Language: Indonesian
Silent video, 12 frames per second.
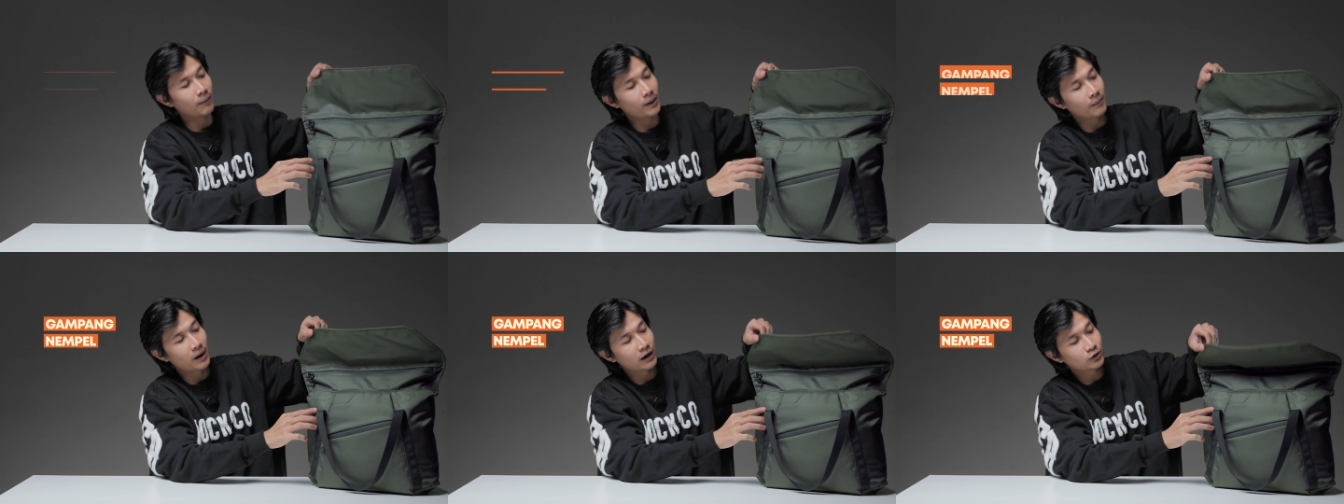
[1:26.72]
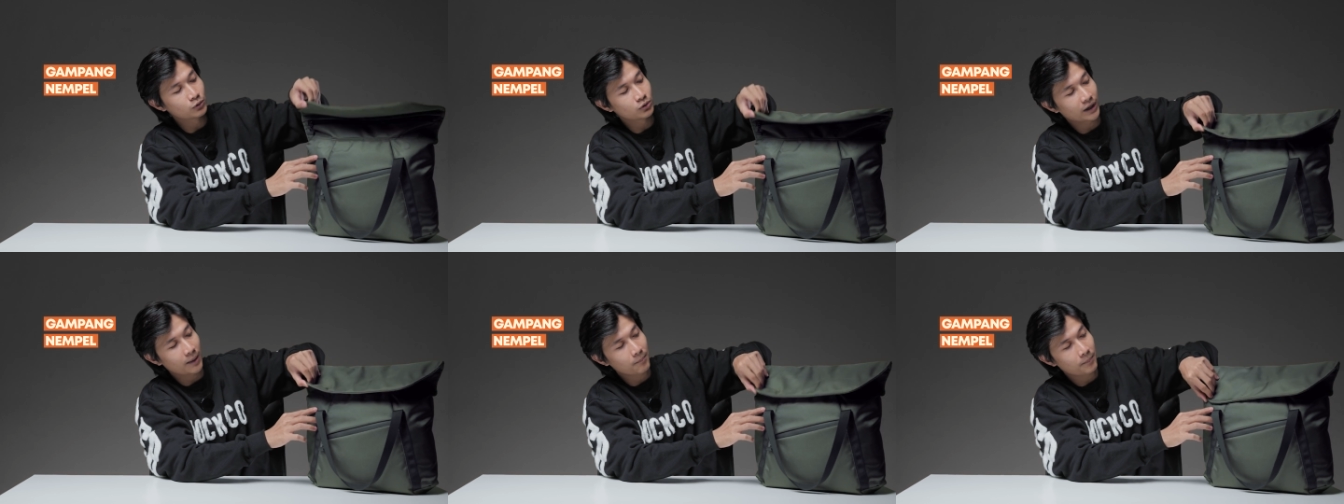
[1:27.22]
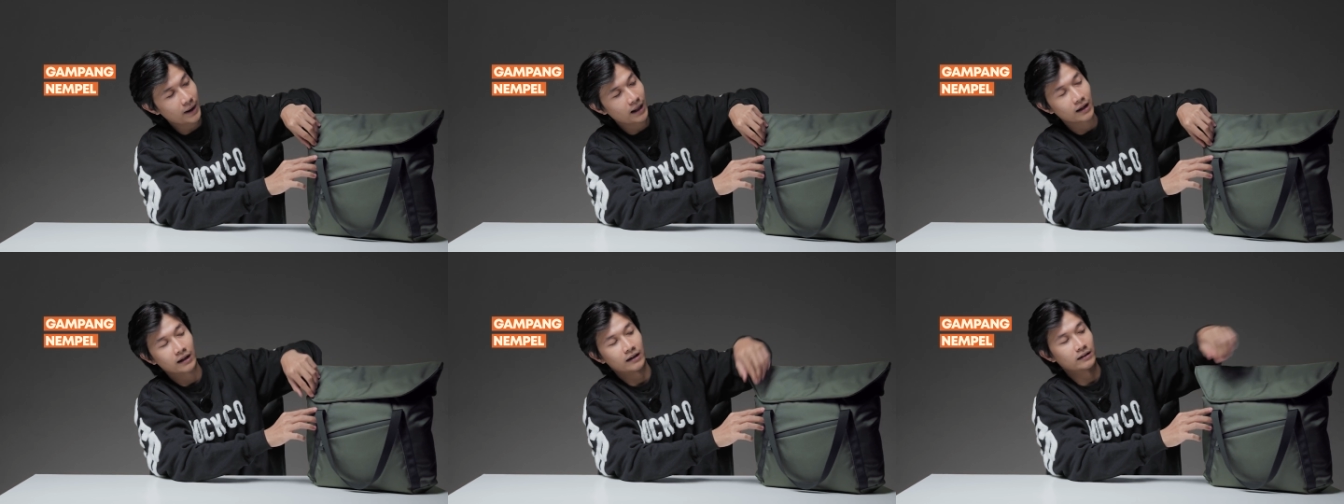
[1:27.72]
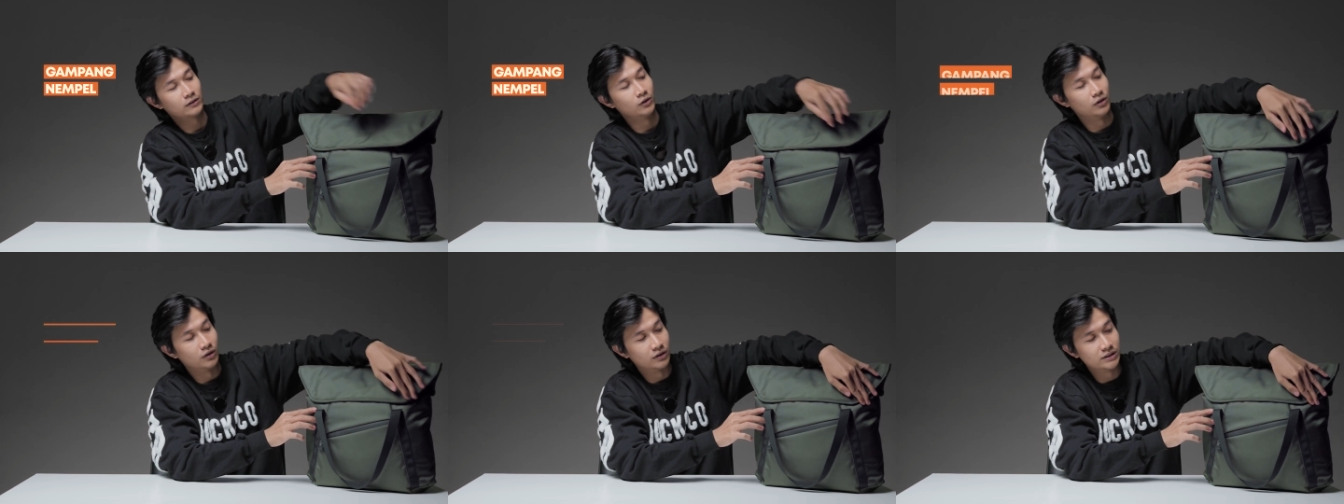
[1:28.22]
gampang banget untuk nempel.
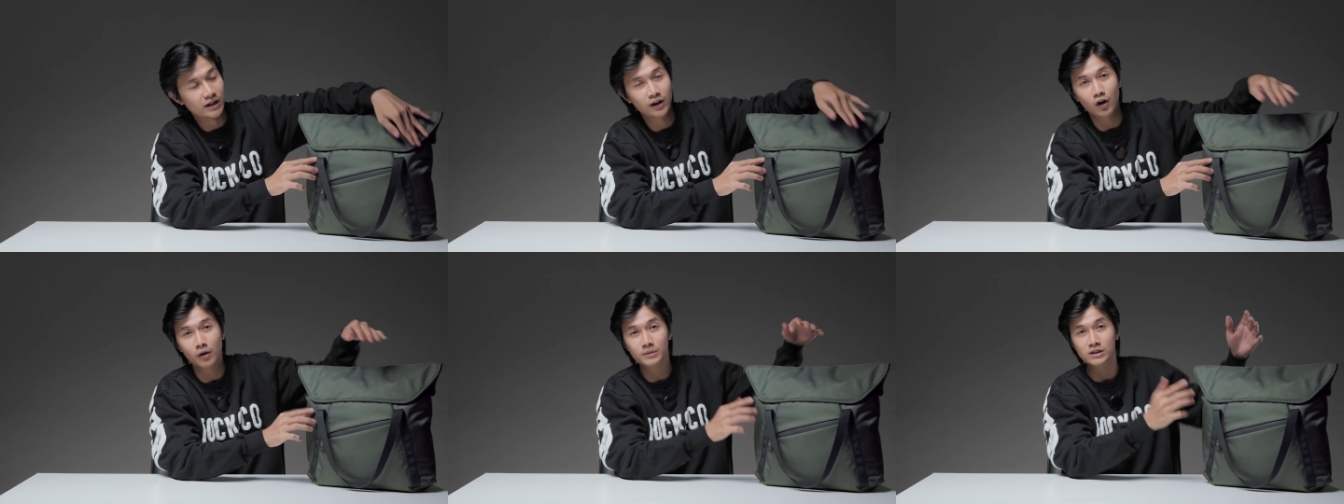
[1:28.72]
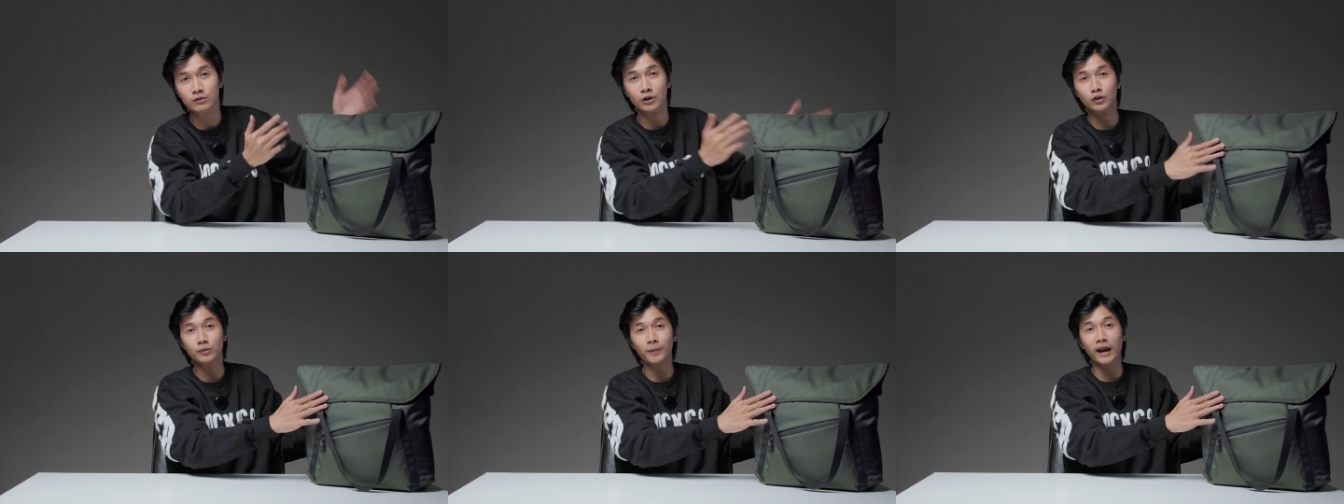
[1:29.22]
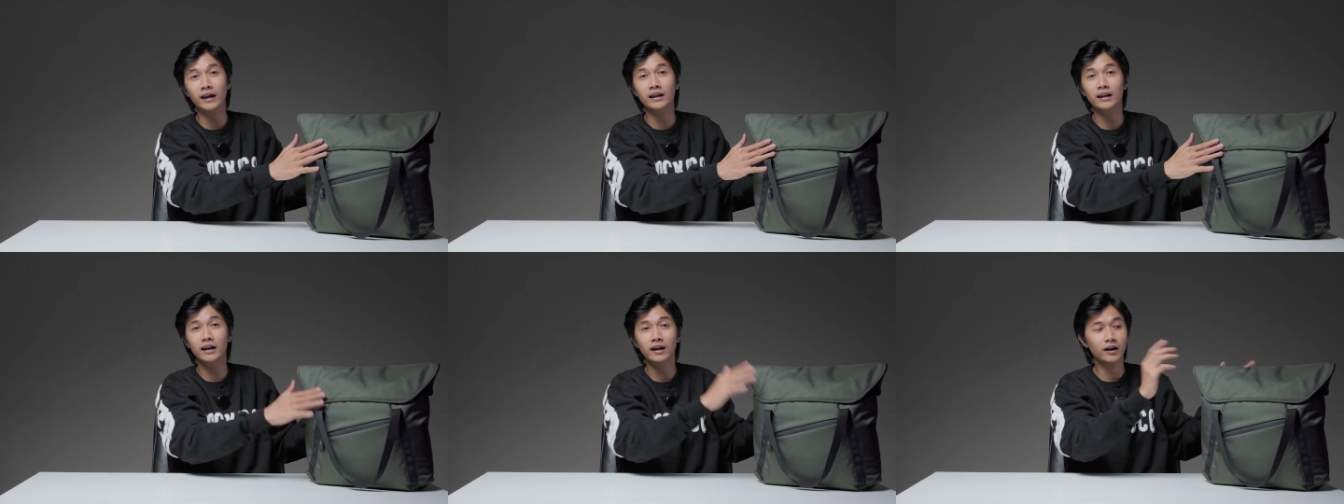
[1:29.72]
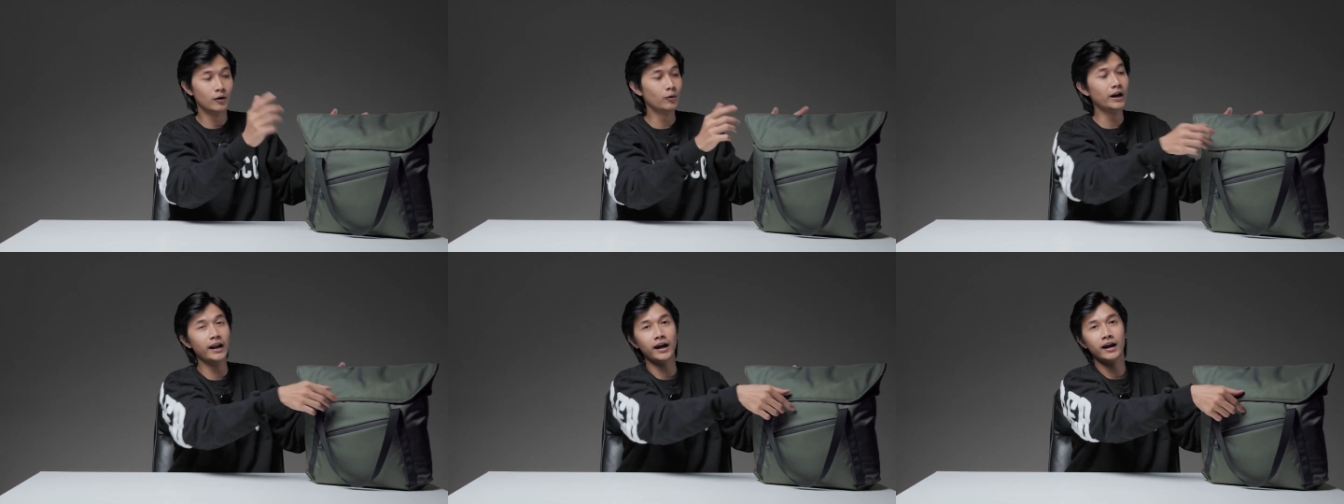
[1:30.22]
Tuh, jadi kalau misalnya udah nutup kayak gini,
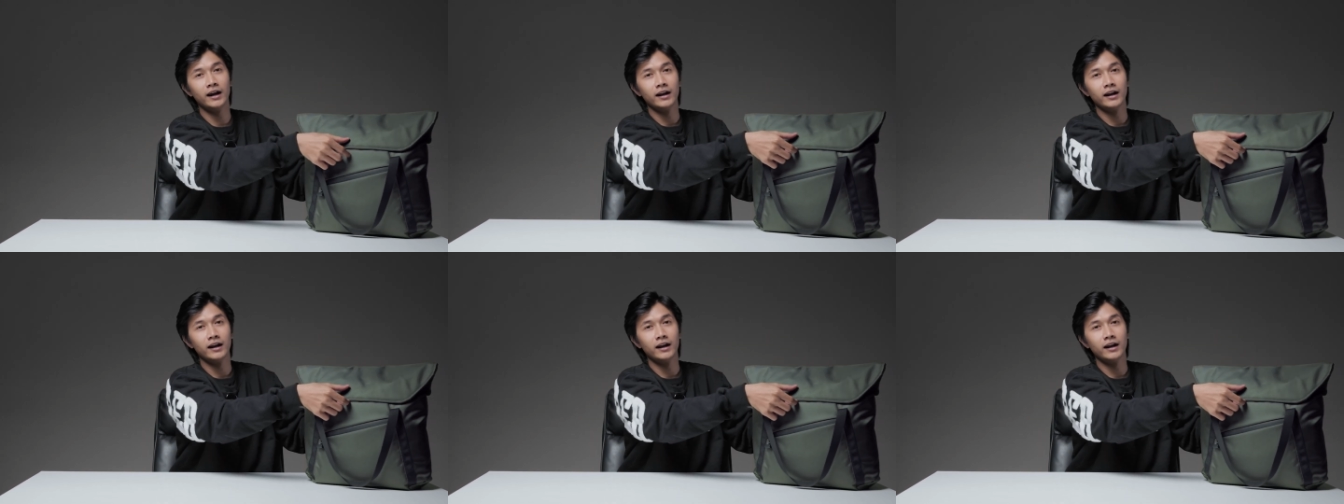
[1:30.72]
udah deh,